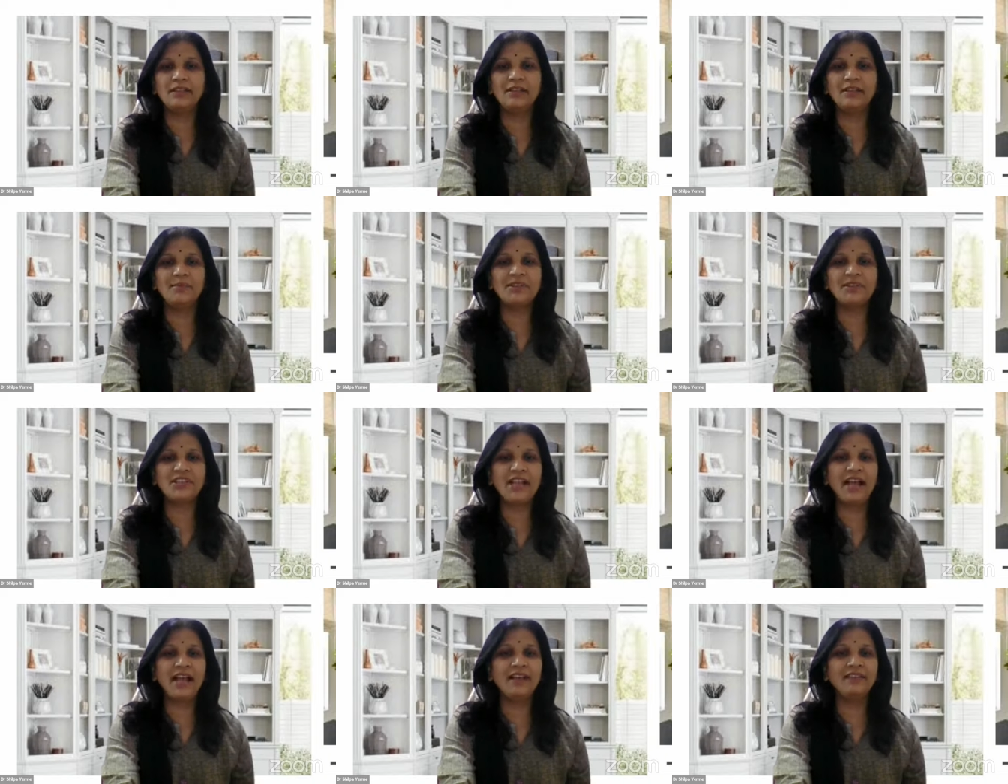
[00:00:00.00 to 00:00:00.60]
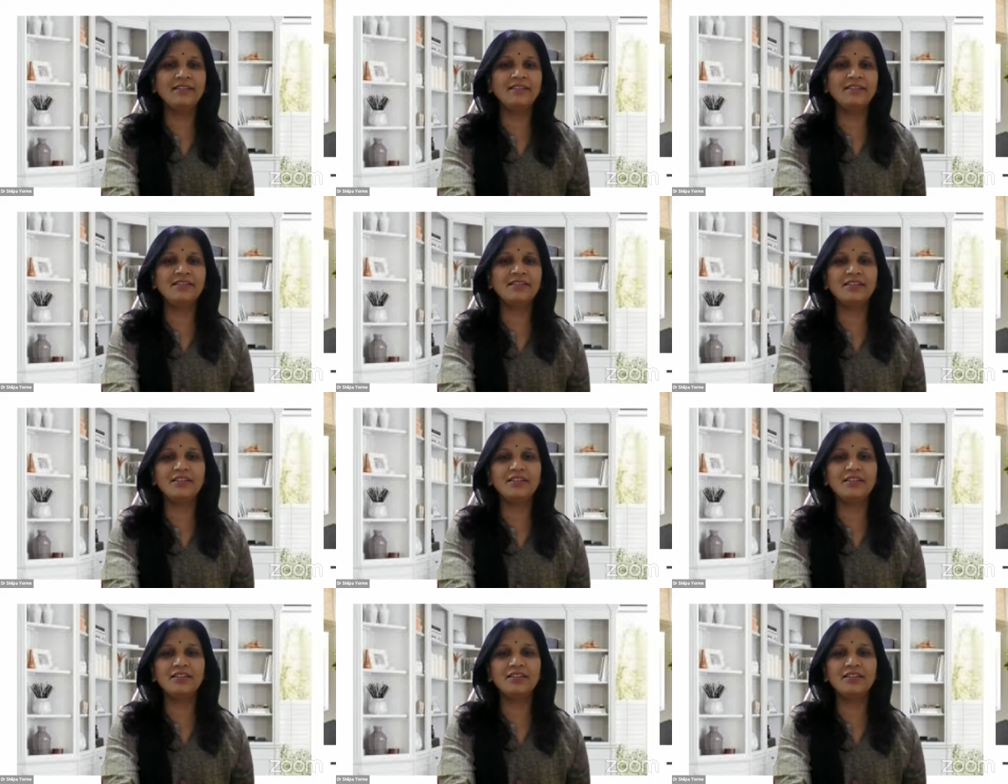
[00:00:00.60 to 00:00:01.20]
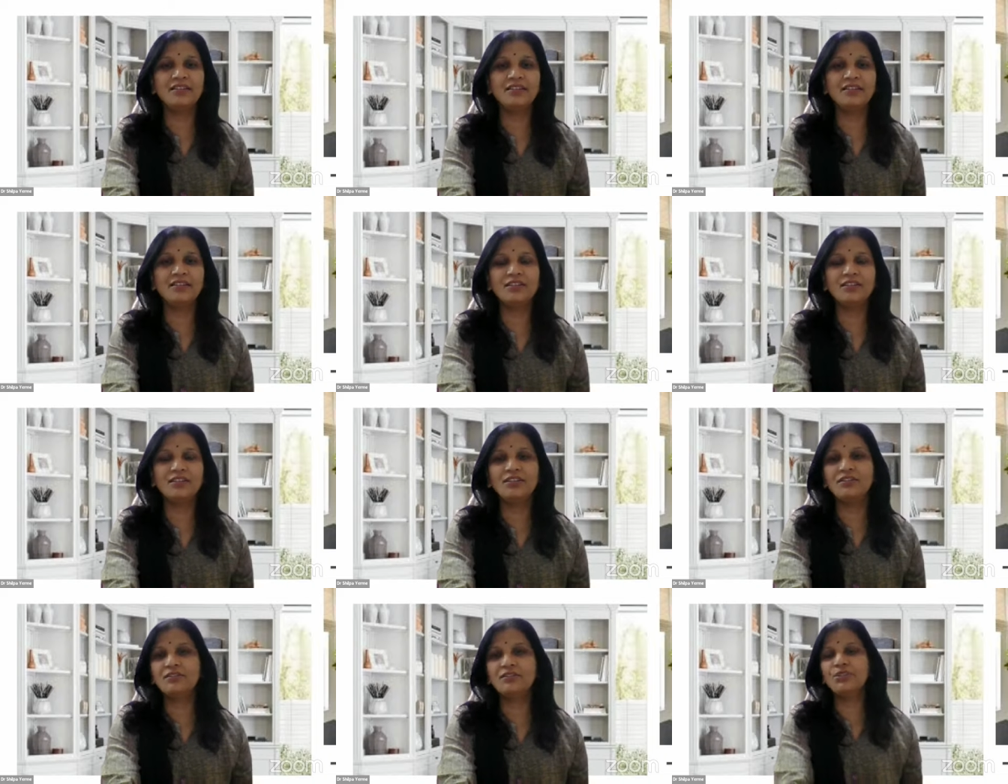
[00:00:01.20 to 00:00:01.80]
नमस्कार
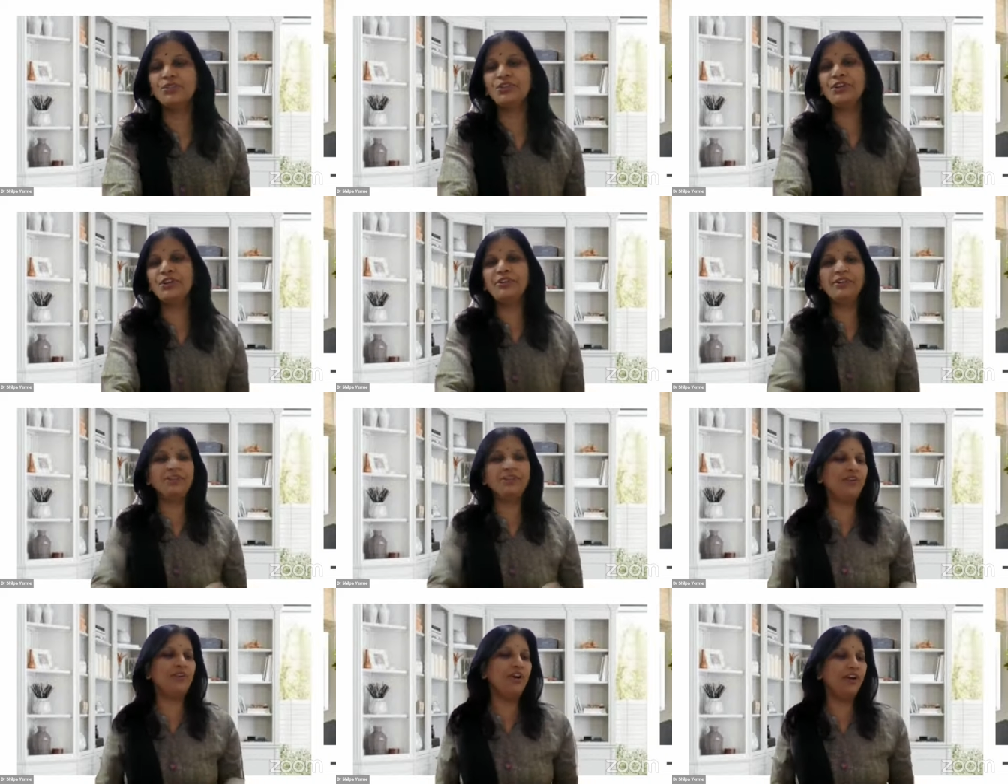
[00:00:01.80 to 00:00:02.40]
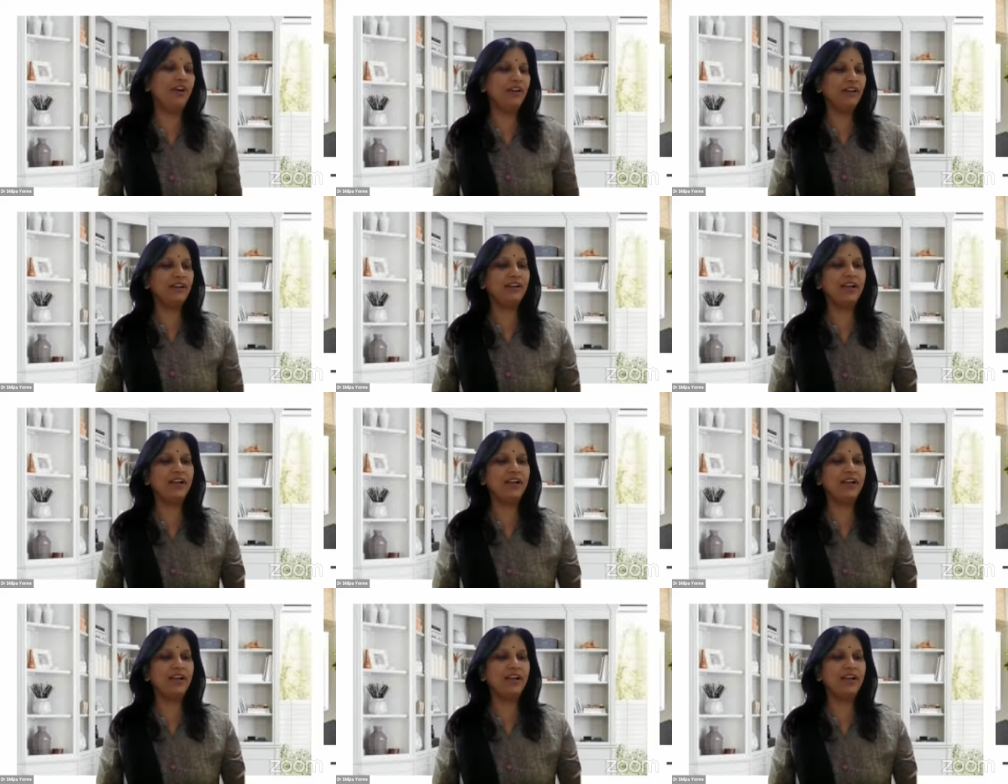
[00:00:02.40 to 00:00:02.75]
गुड इवनिंग टू ऑल